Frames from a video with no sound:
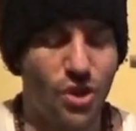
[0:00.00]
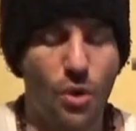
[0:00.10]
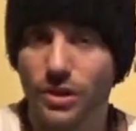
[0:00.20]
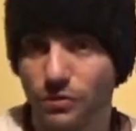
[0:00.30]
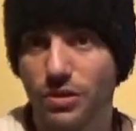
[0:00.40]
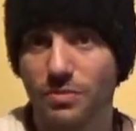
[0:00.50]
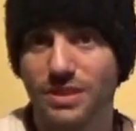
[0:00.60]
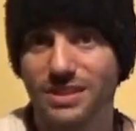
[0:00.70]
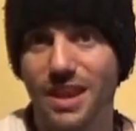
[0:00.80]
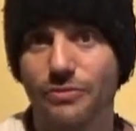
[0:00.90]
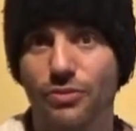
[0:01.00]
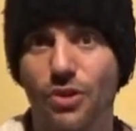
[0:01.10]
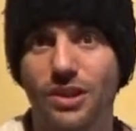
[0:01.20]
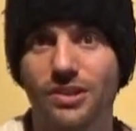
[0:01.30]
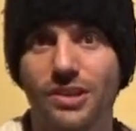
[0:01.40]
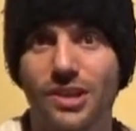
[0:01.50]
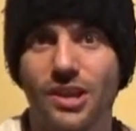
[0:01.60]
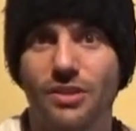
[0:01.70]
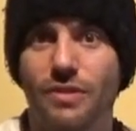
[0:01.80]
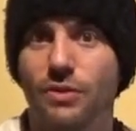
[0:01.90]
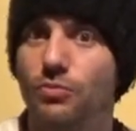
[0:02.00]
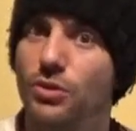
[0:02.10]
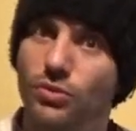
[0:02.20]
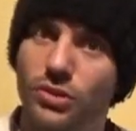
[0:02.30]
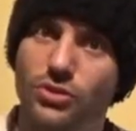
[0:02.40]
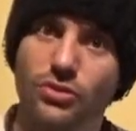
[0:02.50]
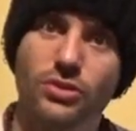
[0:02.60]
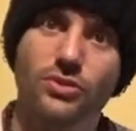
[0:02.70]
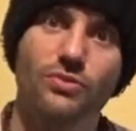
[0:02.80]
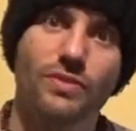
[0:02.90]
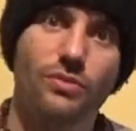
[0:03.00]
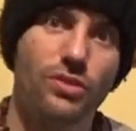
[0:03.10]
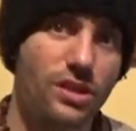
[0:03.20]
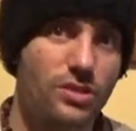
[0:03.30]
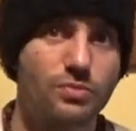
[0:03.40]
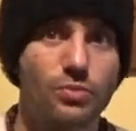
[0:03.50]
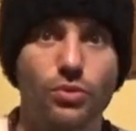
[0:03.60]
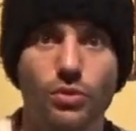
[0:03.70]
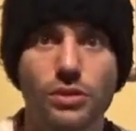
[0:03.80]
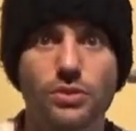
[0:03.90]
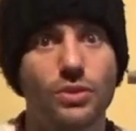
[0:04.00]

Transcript: Und ich würde mich sehr freuen, wenn du mich unterstützt und wenn du dir das Buch holst.